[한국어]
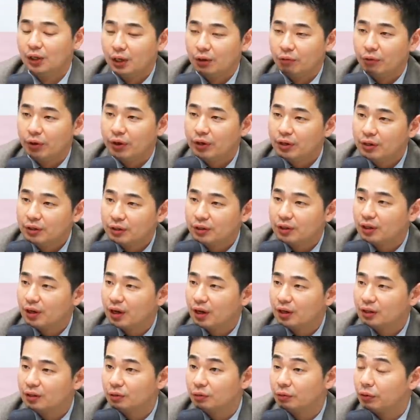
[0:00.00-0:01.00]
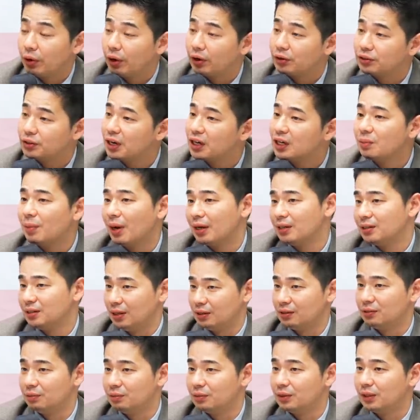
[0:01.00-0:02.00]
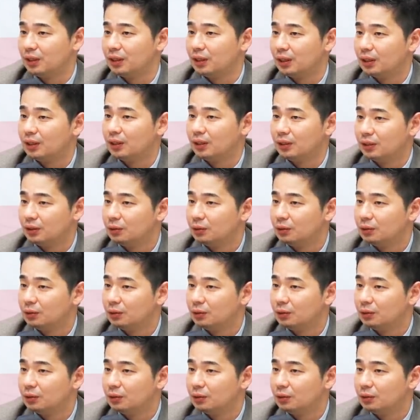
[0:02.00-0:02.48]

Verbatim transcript: 외인 기관이 굉장히 많이 샀습니다. 오스테.